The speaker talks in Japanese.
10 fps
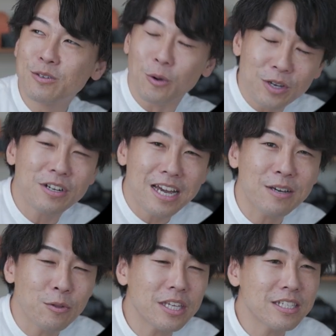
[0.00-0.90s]
これぐらい
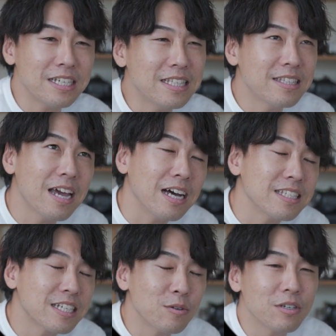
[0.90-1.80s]
同じ
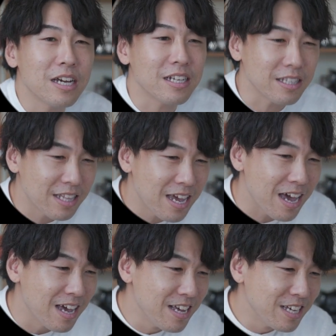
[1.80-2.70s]
1.8kg ぐらいなん
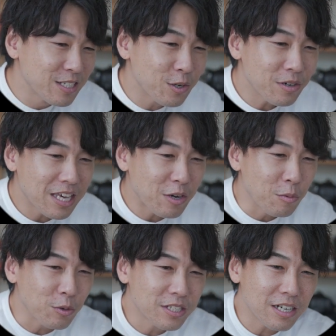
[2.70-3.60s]
で、それは結構
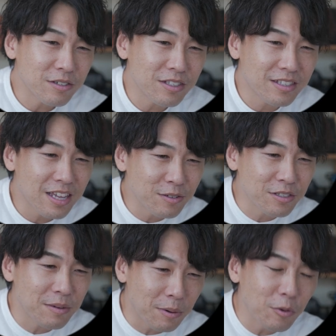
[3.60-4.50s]
持ち歩いてるん
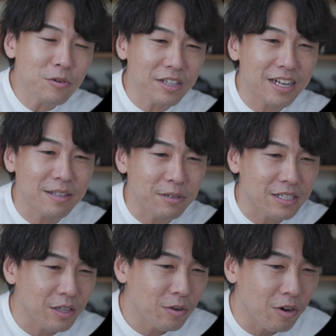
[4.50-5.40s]
で、まあ、僕は慣れてます
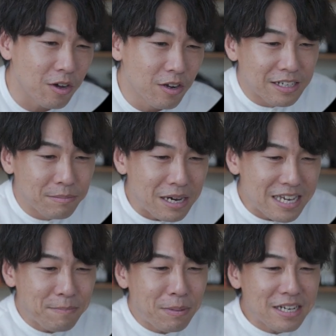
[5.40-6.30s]
けどまあ
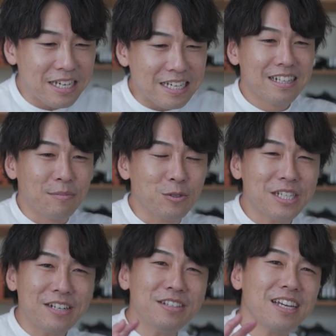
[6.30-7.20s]
やっぱり持ち
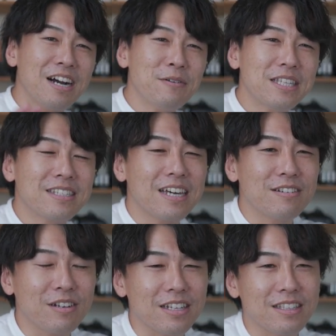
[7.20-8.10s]
歩いてカフェで使う
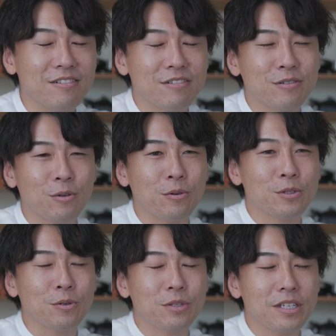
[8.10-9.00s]
とかっていうことを
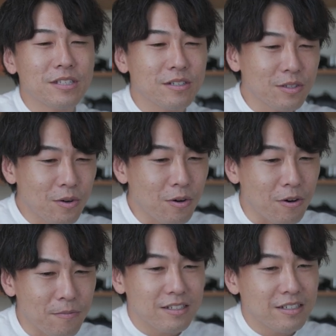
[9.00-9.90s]
想定する
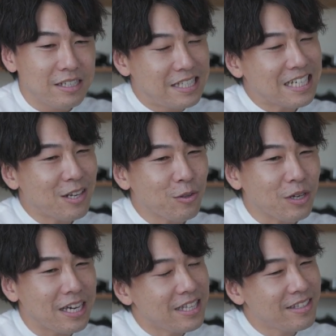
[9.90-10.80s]
と1キロと
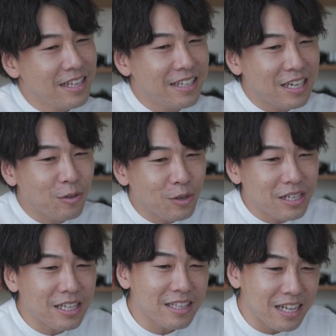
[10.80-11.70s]
か1 2 k g とか
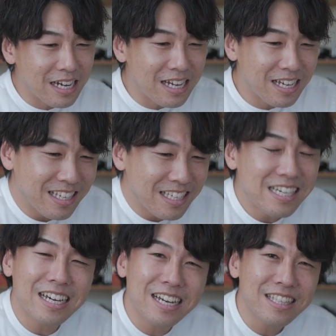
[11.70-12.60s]
だったらいい
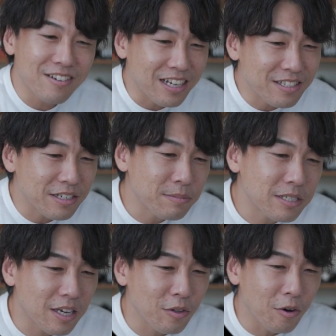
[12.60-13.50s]
かなっていう感じはしま
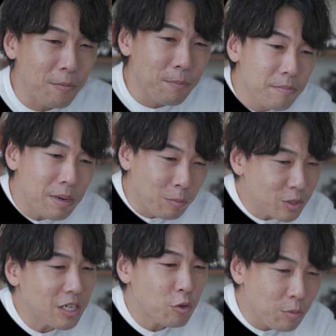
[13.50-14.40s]
すけどまあ持
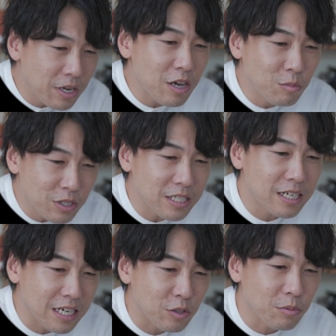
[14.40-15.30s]
ち運べない重さじゃ
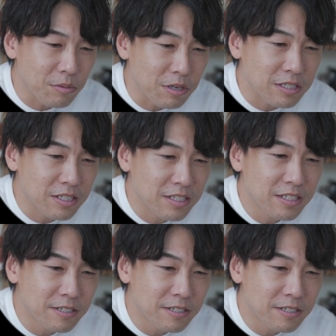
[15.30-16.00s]
ないと思います